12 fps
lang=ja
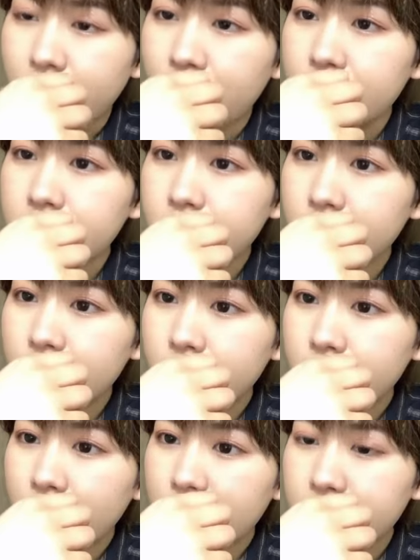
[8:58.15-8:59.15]
会場、
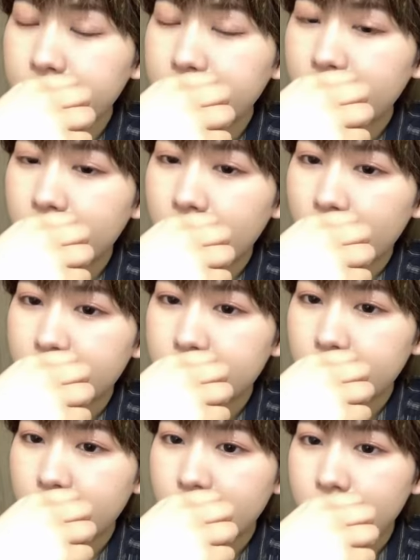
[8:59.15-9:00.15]
初めての会
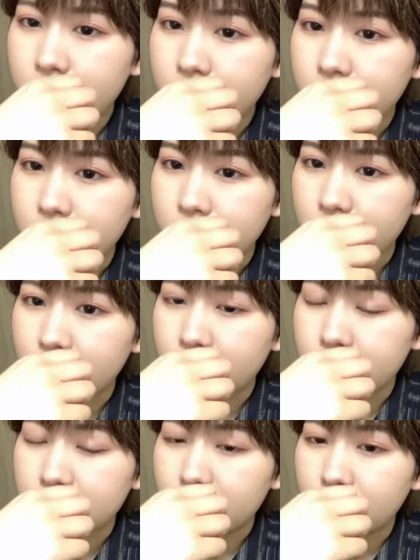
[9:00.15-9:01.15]
場だったんですけど、
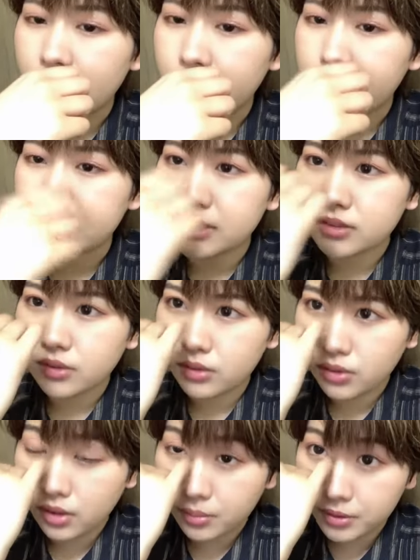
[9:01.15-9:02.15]
私今回パシフィコ
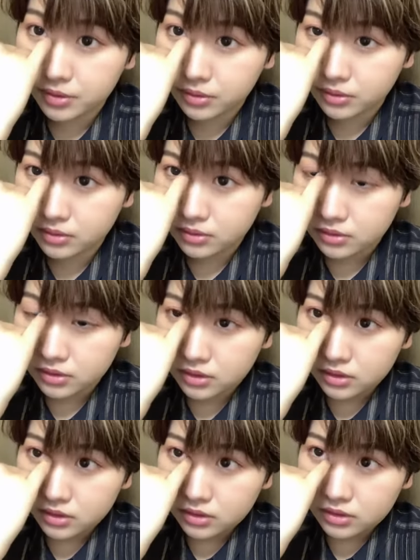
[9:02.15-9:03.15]
横浜の
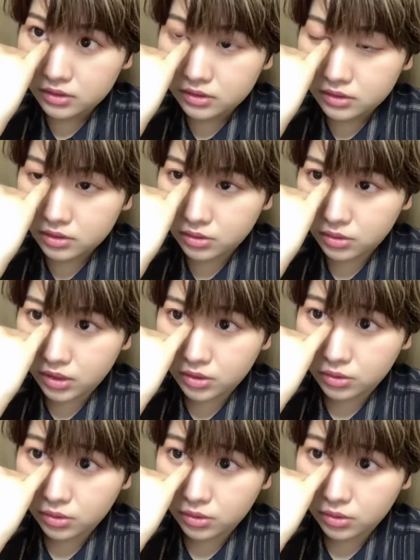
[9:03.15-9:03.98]
そうあの